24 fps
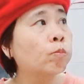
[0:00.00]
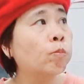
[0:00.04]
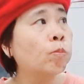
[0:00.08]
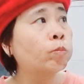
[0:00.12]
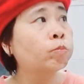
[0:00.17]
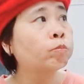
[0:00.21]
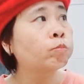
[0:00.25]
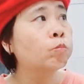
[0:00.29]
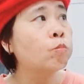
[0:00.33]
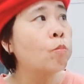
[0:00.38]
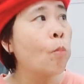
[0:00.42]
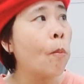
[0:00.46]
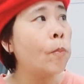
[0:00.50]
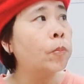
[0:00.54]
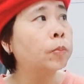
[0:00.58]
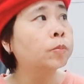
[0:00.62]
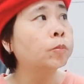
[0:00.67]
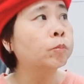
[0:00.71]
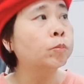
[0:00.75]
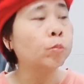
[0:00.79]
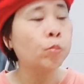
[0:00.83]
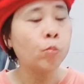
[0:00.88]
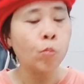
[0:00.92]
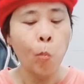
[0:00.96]
người đứng đầu
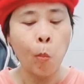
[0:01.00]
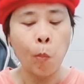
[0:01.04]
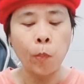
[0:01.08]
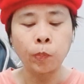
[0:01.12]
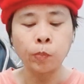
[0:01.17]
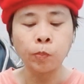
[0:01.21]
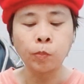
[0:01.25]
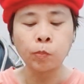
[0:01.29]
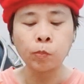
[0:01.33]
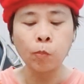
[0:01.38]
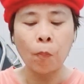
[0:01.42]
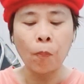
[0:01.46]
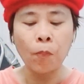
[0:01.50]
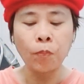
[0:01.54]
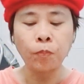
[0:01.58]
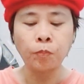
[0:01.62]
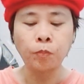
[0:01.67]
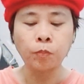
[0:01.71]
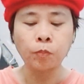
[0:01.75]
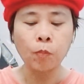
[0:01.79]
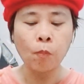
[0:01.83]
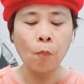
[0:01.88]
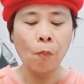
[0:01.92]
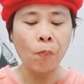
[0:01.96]
cơ quan đại diện
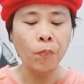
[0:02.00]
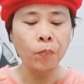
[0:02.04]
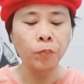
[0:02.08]
tại